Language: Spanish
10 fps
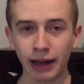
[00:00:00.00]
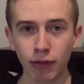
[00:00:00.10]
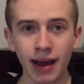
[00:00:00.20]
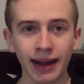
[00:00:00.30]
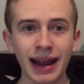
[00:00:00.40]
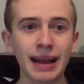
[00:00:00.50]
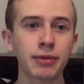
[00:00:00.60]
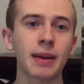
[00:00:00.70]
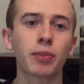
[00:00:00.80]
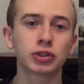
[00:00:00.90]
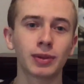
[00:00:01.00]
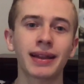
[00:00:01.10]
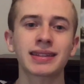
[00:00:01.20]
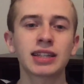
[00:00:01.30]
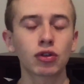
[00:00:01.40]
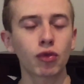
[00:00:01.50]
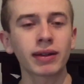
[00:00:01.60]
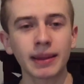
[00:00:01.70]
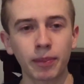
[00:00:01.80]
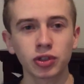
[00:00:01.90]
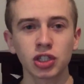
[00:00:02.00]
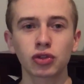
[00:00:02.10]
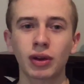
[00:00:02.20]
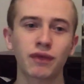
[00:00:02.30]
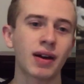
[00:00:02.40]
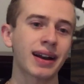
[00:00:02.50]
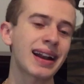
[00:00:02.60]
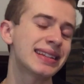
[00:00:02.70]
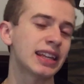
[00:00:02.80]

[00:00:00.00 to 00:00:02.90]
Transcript: que no era real, había una posibilidad 50% que fuera real,